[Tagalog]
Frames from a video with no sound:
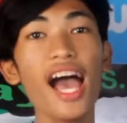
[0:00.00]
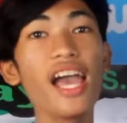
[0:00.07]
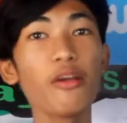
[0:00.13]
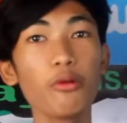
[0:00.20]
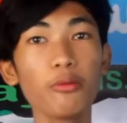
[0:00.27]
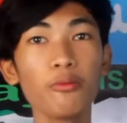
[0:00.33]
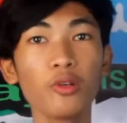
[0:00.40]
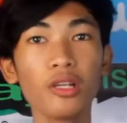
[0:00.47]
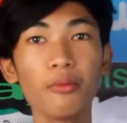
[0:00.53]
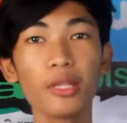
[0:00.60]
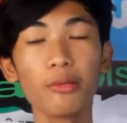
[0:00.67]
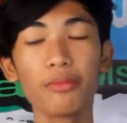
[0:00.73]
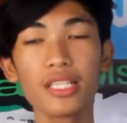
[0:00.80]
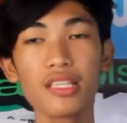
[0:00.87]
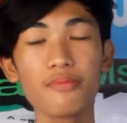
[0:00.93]
Hi! Huwag mong
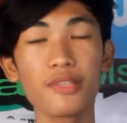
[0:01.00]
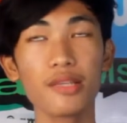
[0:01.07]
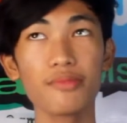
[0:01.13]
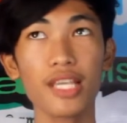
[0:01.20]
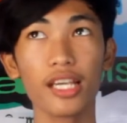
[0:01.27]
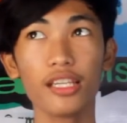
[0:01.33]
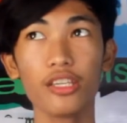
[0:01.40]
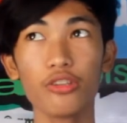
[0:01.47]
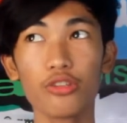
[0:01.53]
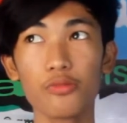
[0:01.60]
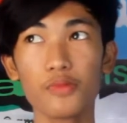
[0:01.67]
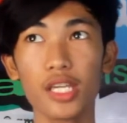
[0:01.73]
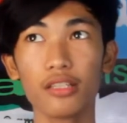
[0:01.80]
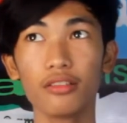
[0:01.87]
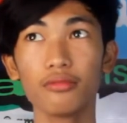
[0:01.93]
kalimutan mag-subscribe sa akin
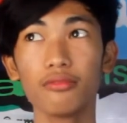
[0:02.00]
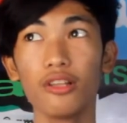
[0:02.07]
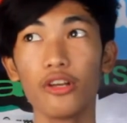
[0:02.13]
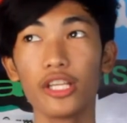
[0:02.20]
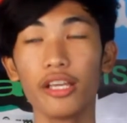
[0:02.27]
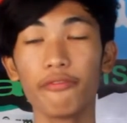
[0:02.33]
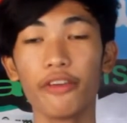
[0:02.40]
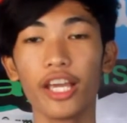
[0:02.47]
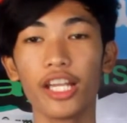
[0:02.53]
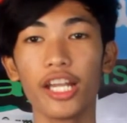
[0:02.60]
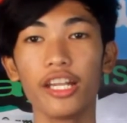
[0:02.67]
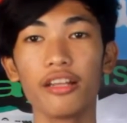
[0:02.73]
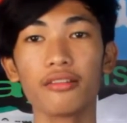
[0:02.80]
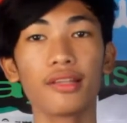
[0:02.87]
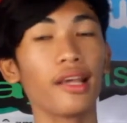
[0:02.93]
YouTube channel, Lloyd Cafe
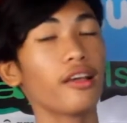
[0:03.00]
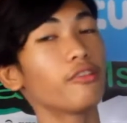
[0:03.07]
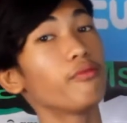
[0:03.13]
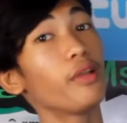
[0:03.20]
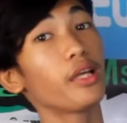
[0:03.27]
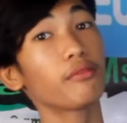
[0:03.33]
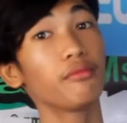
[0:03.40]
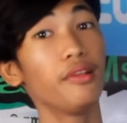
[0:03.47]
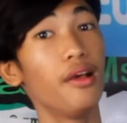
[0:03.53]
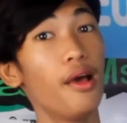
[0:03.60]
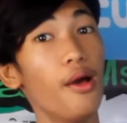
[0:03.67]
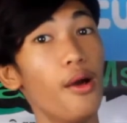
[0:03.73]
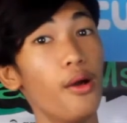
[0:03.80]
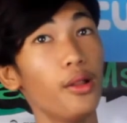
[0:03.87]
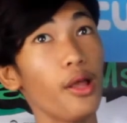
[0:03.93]
Caficadena, second vlog,
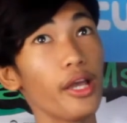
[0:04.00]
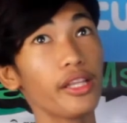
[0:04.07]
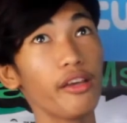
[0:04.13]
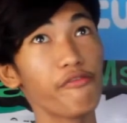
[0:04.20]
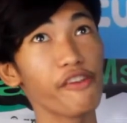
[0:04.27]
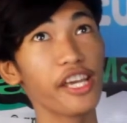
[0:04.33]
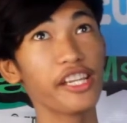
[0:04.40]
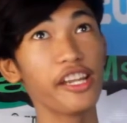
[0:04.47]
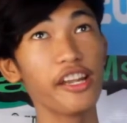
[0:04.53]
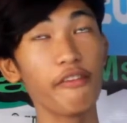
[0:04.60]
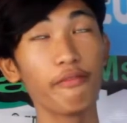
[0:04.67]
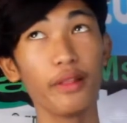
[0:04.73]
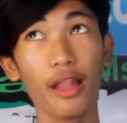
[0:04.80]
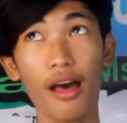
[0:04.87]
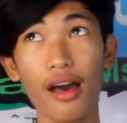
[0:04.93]
Lloyd Cafe
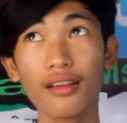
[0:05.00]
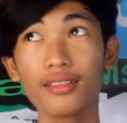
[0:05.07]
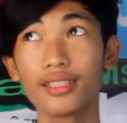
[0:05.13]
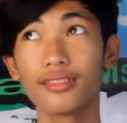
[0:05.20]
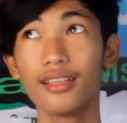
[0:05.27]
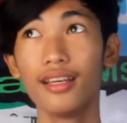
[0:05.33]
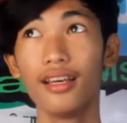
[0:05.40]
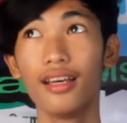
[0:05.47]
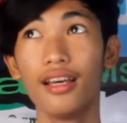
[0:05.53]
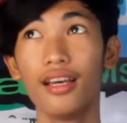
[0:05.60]
Caficadena Vlogs.